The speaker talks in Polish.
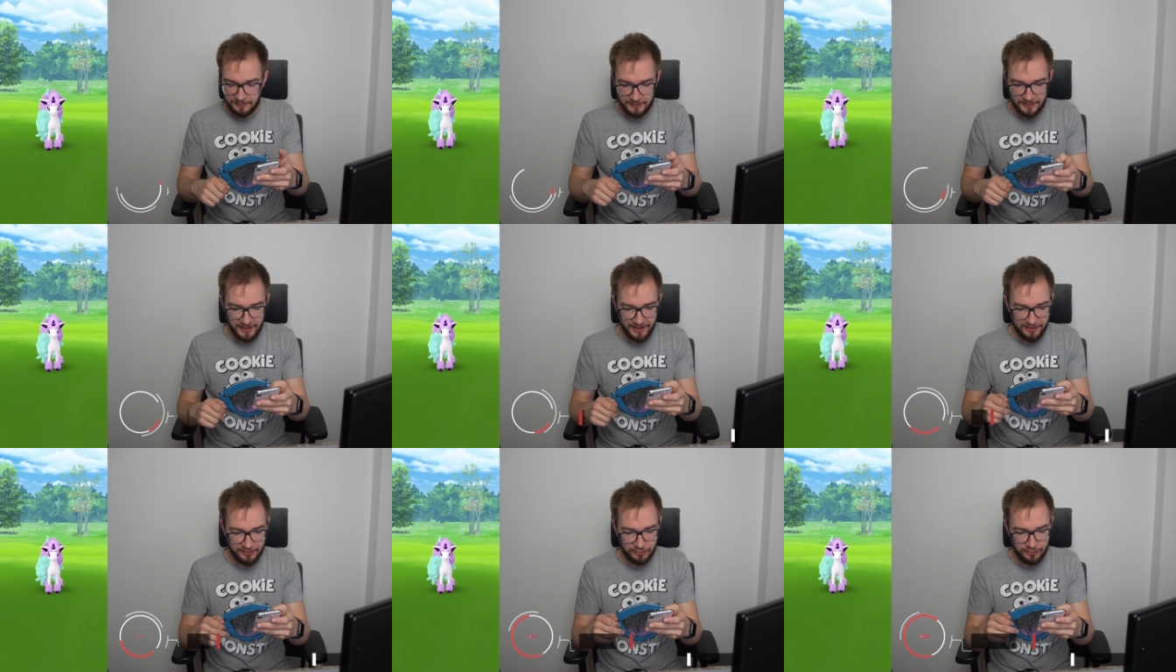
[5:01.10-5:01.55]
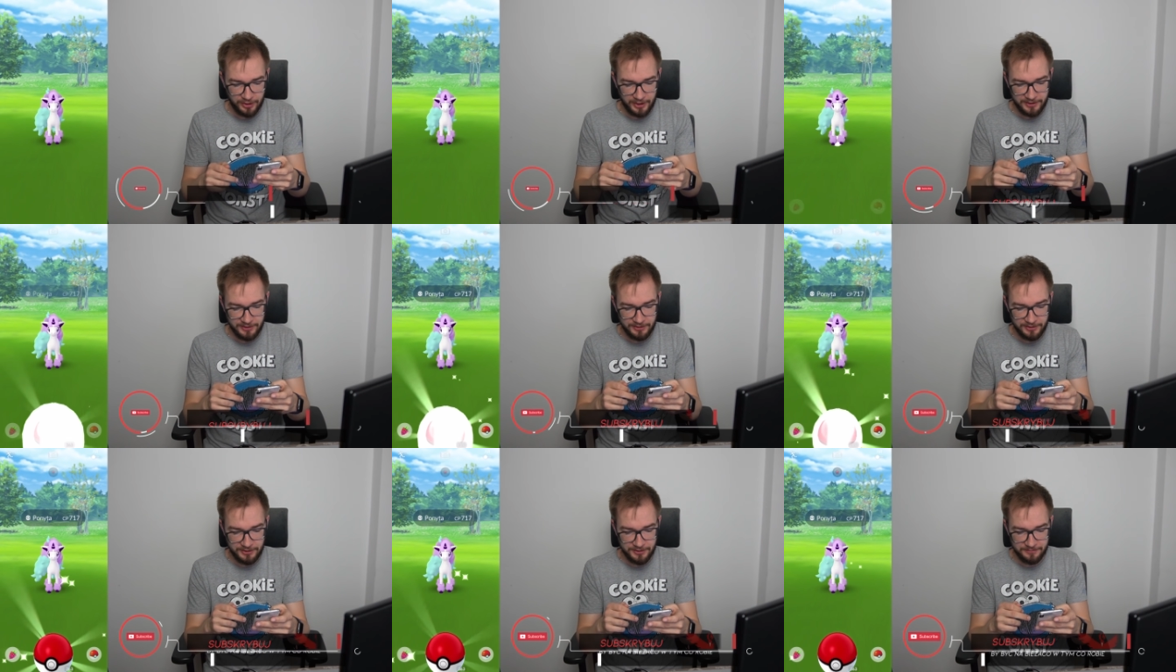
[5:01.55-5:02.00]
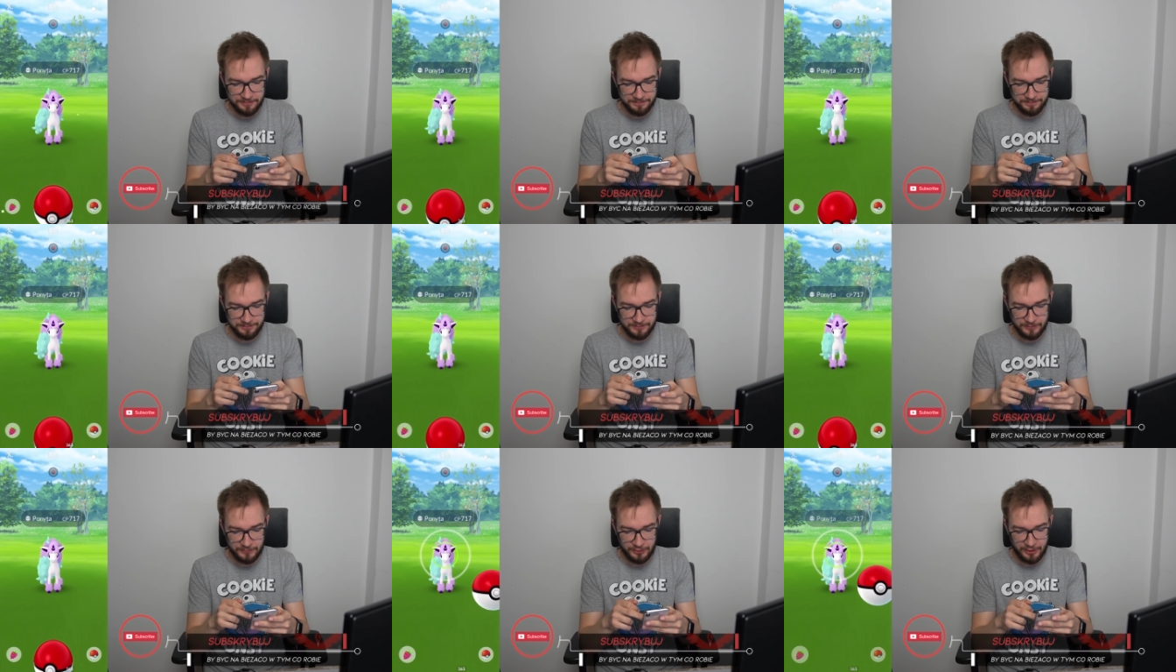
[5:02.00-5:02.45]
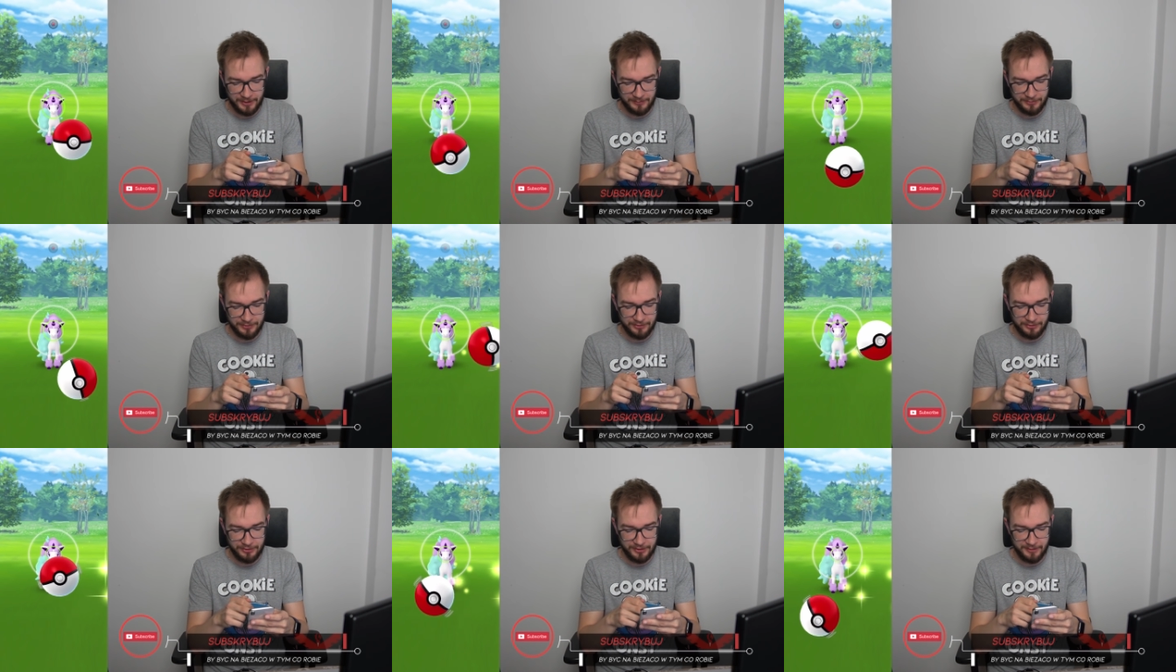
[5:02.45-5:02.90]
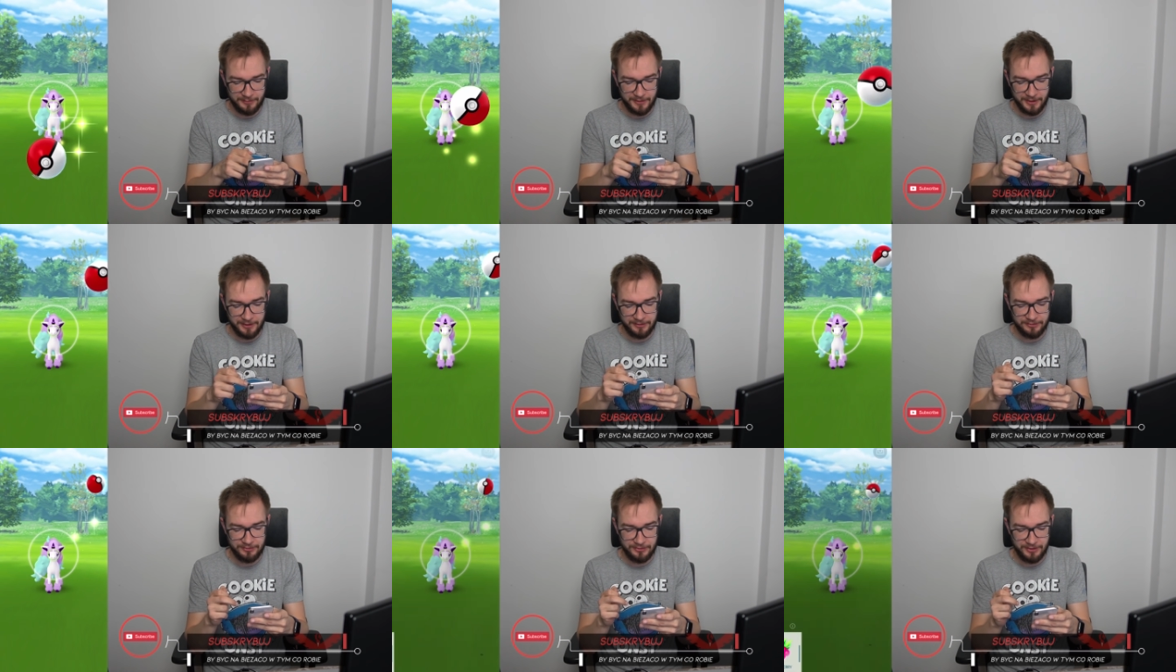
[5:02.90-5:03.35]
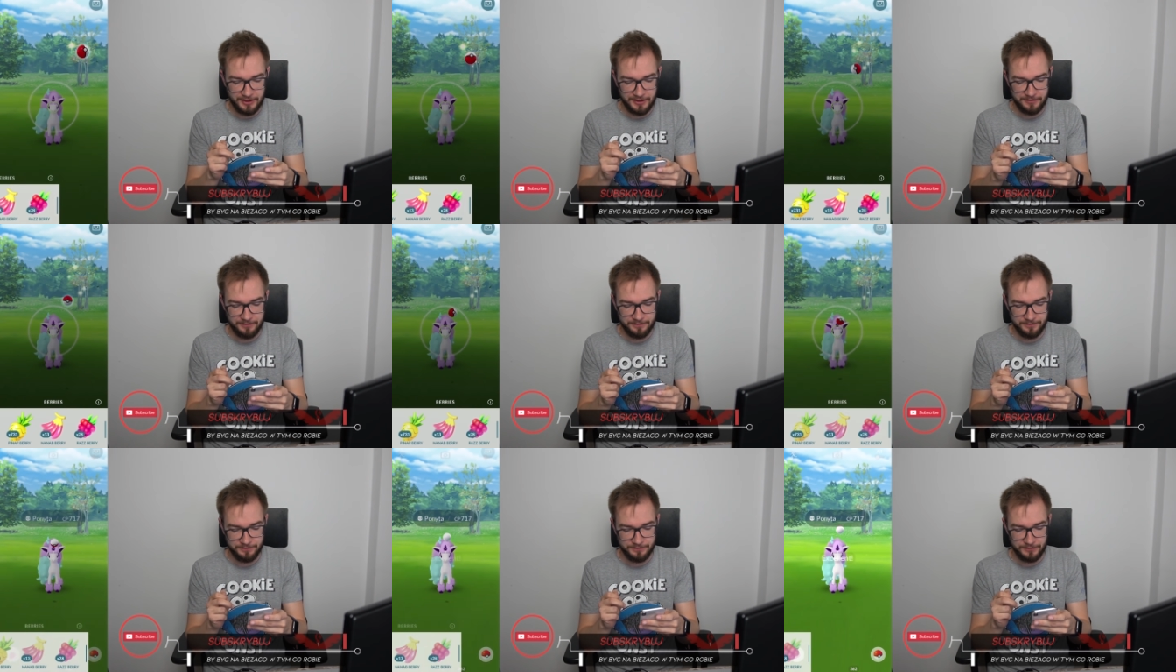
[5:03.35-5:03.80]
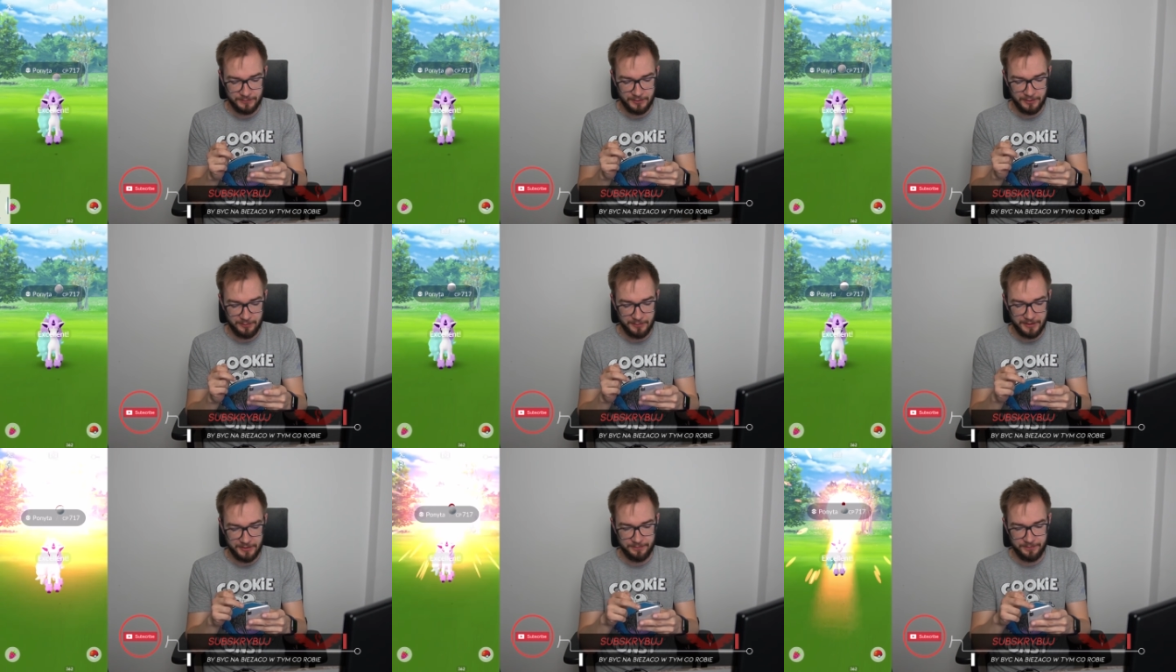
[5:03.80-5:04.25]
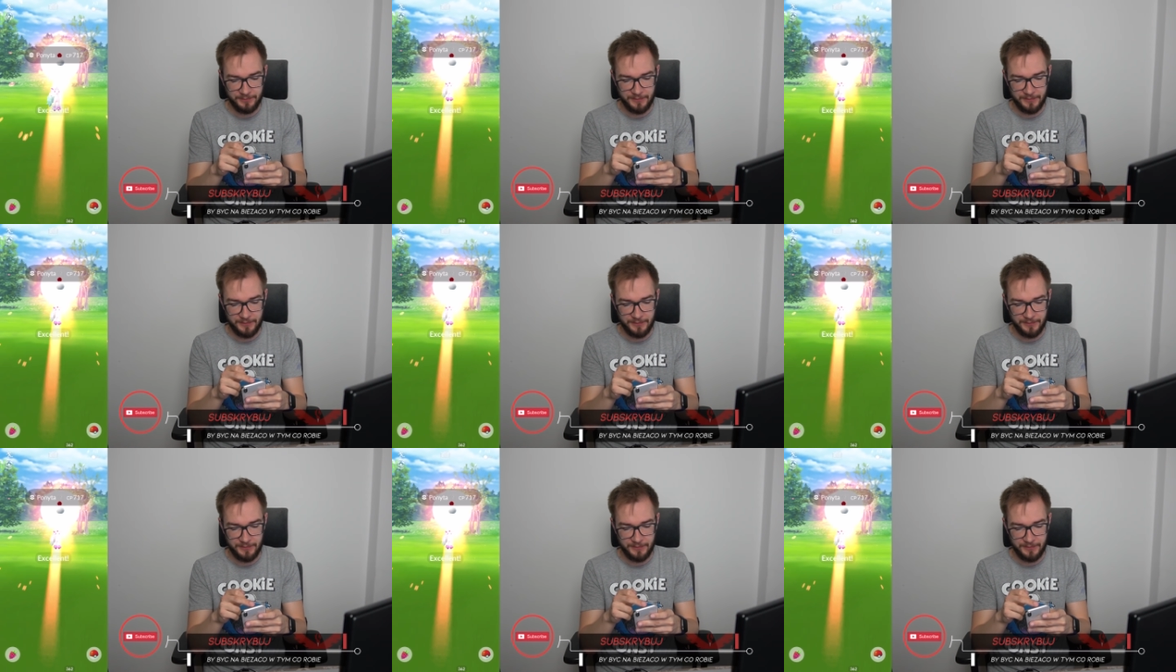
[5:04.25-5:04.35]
Nie jest shiny. 717. Dobra,